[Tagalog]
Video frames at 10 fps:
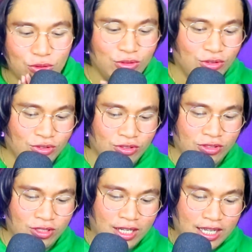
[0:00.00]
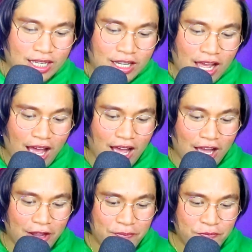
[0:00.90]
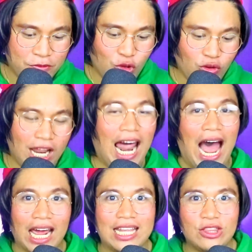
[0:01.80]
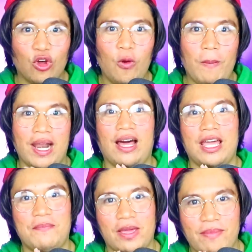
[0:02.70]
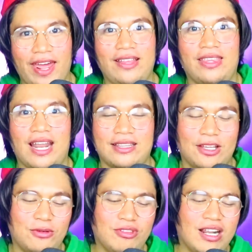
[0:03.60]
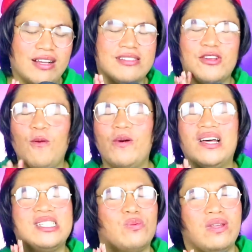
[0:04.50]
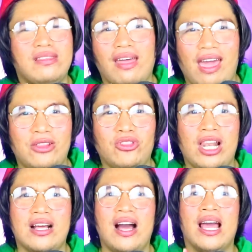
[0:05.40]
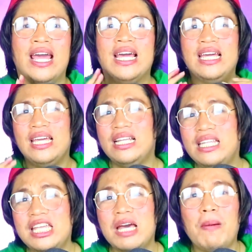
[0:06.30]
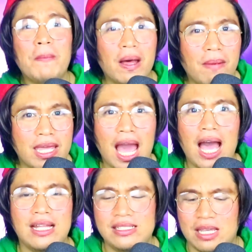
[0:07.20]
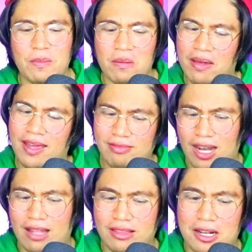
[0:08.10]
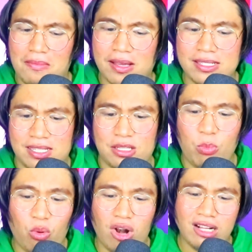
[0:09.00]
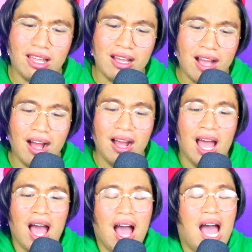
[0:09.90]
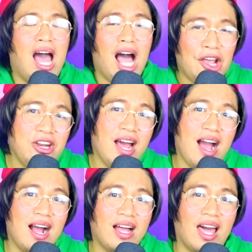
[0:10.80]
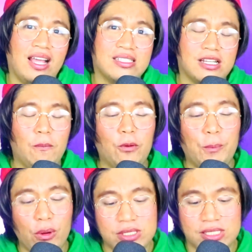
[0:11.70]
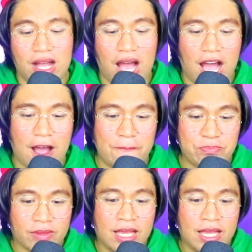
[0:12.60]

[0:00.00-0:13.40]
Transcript: tong um tong lalaking to para kay Meme Entrata no talagang sobrang sweet na ito talagang hindi niya pababayaan si Memay Entrata na mag-isa sa ball. At talagang, ay na nga guys, nag-propose ng um,